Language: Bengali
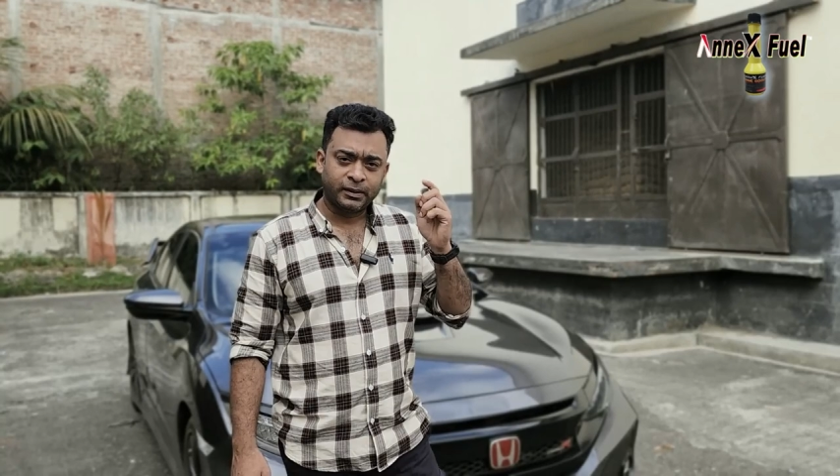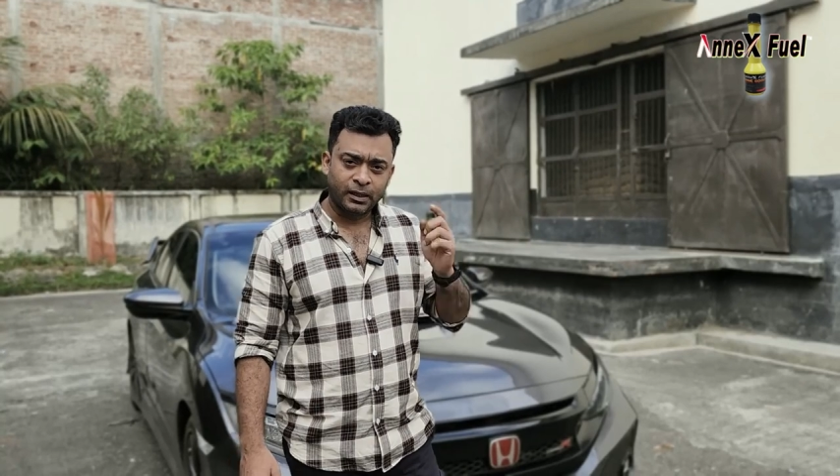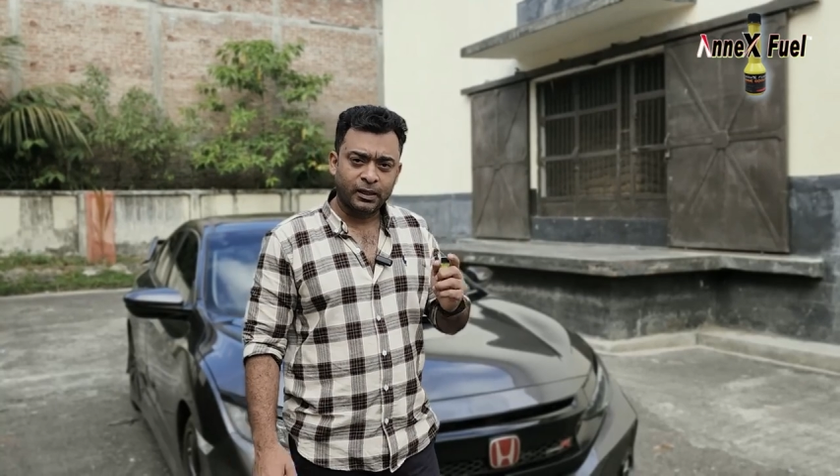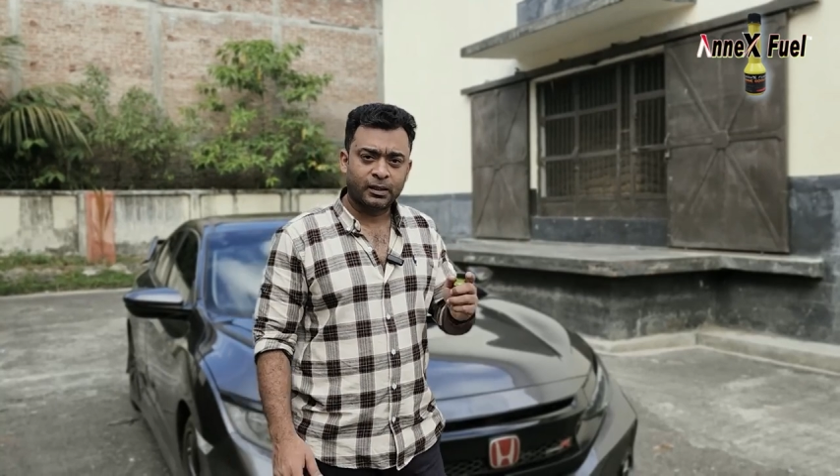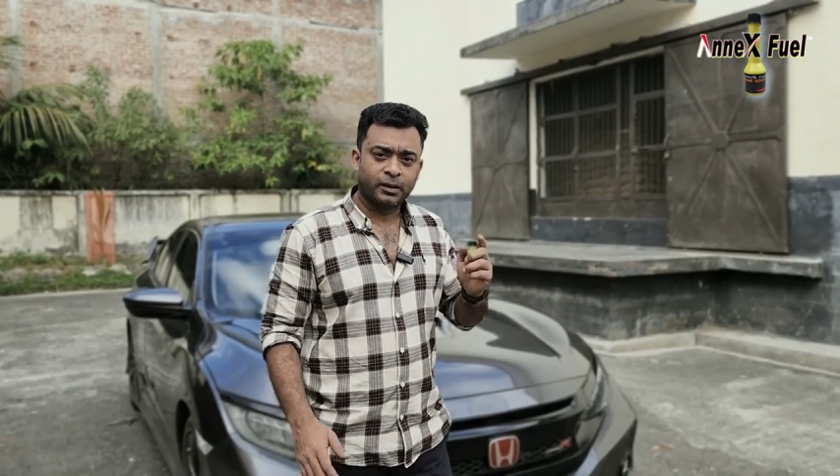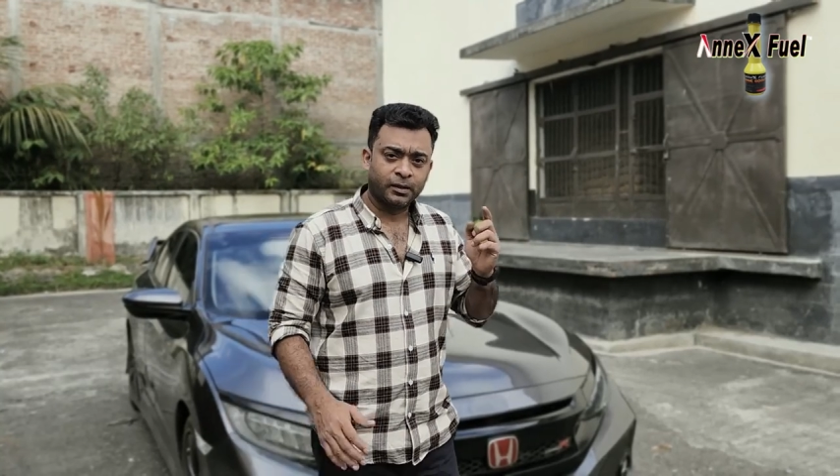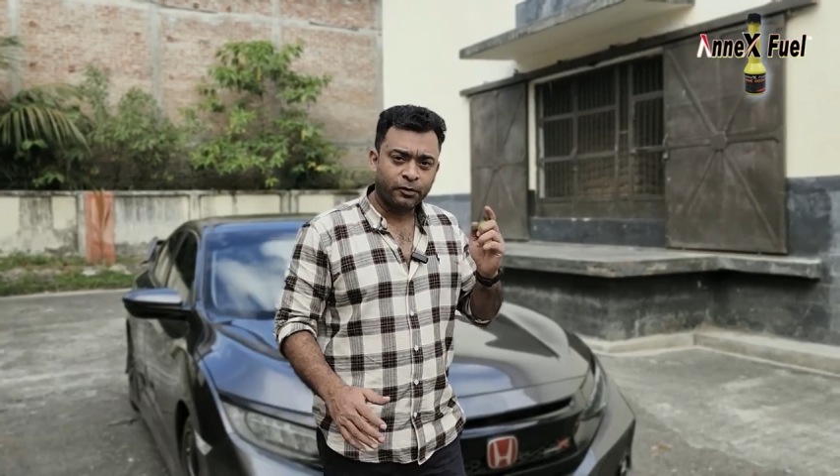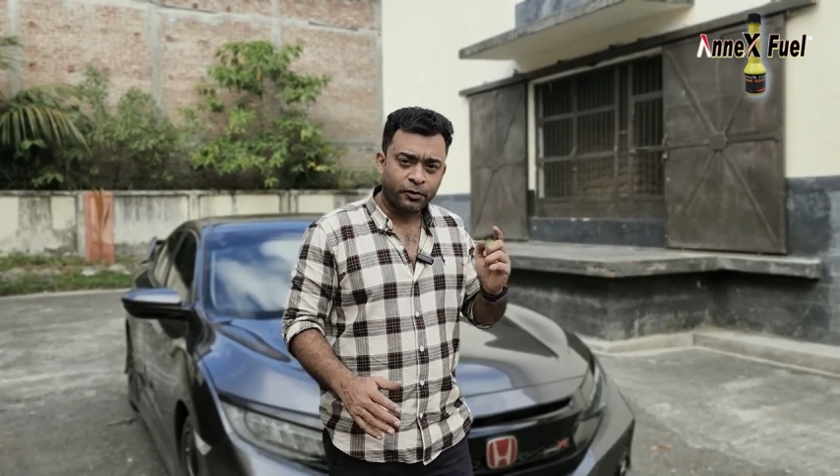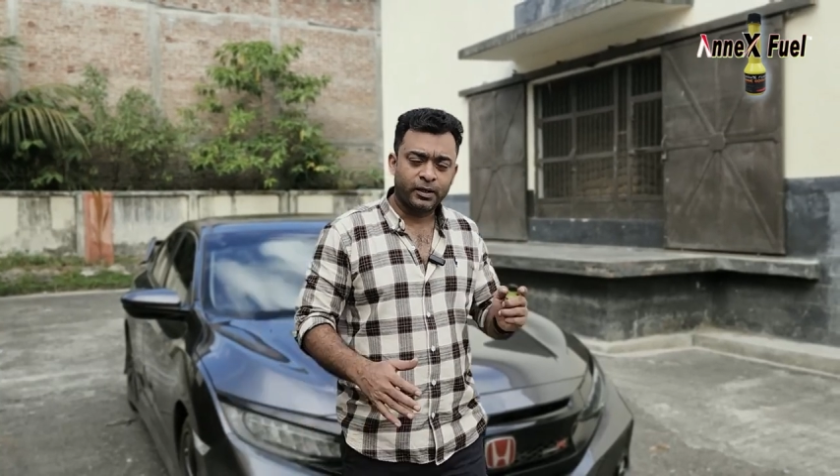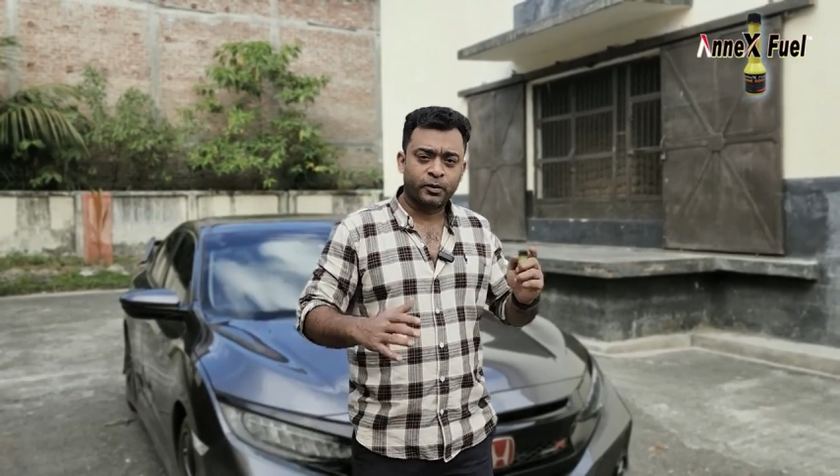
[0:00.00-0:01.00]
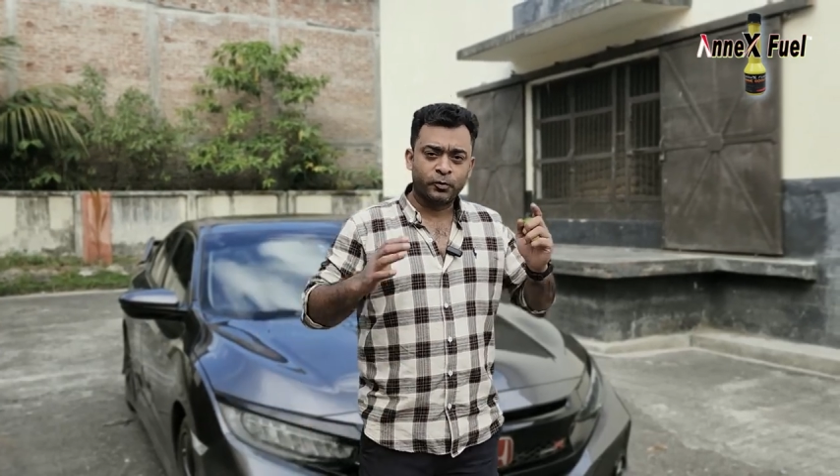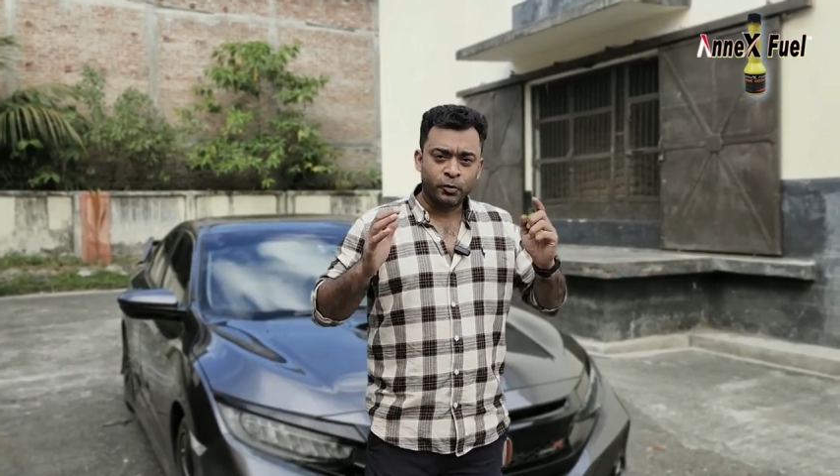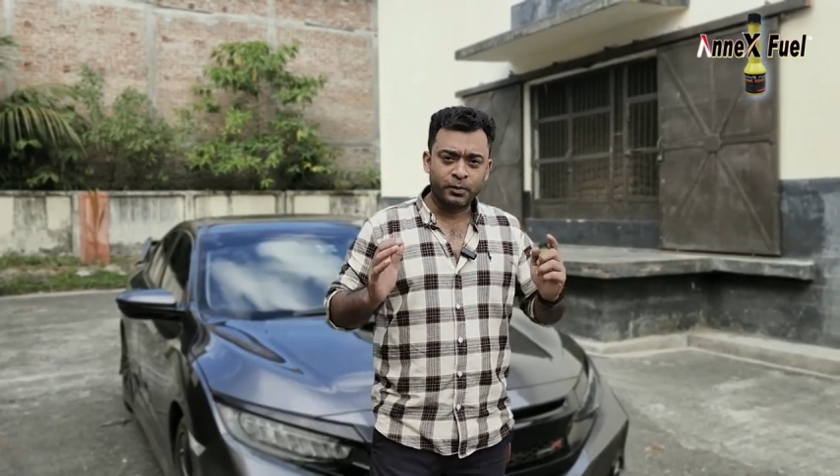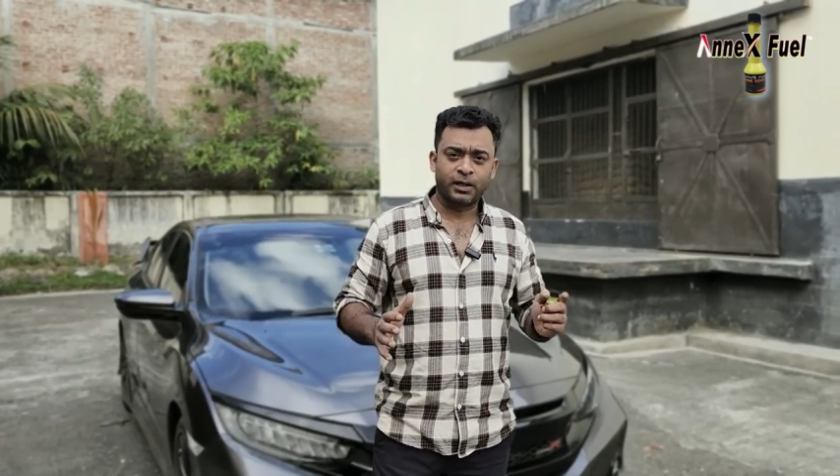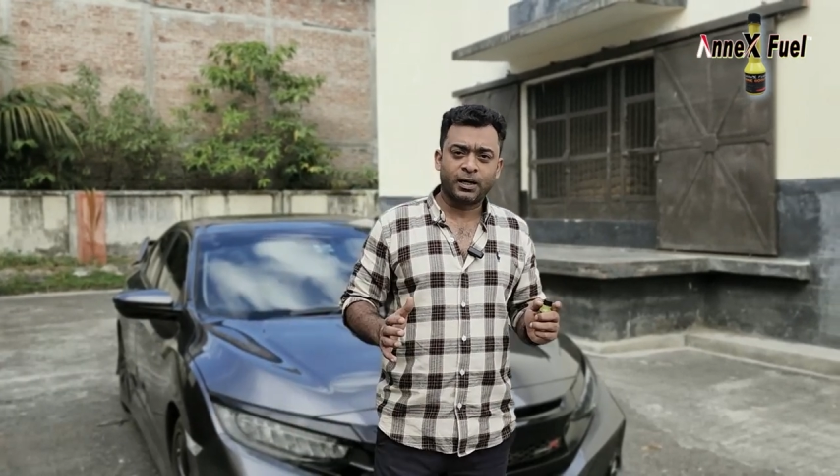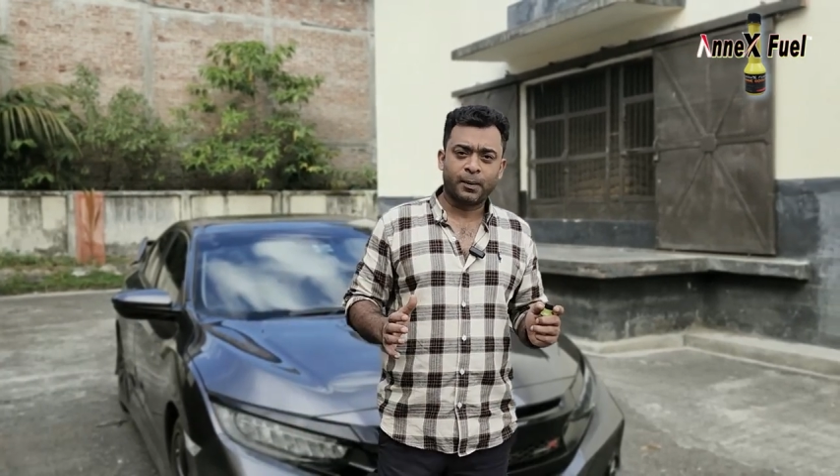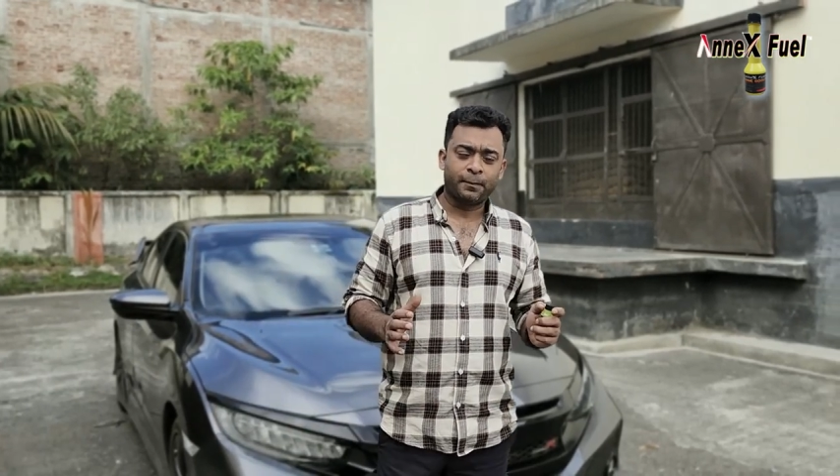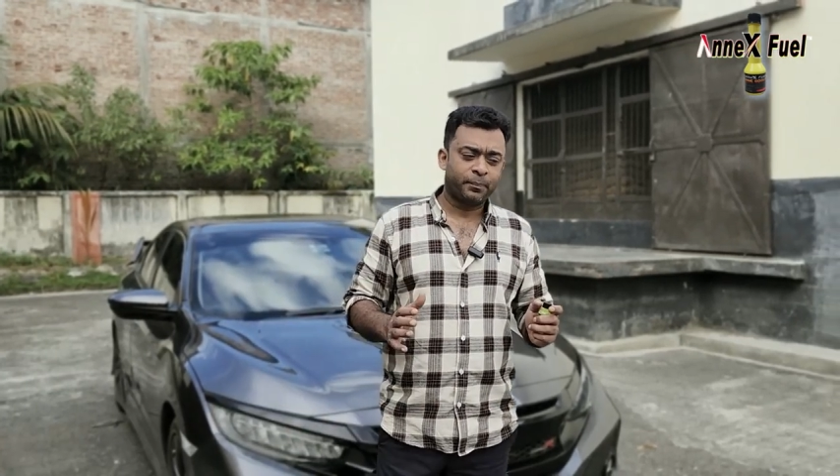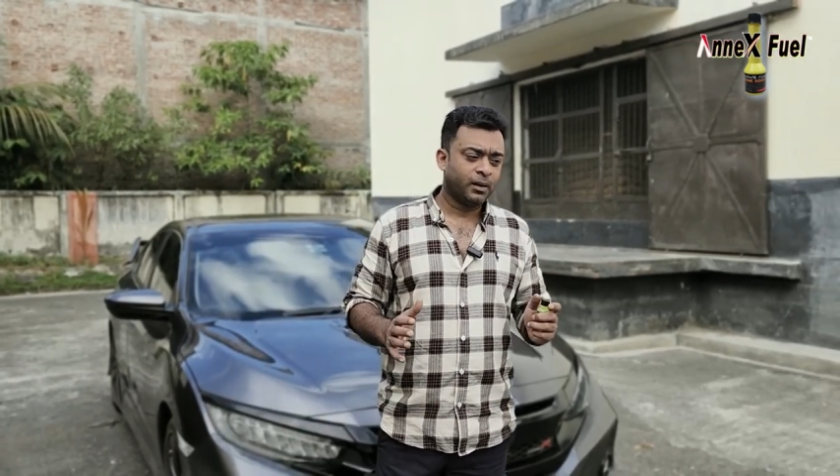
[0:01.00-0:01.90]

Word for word: তেলের গ্রেড খুবই খারাপ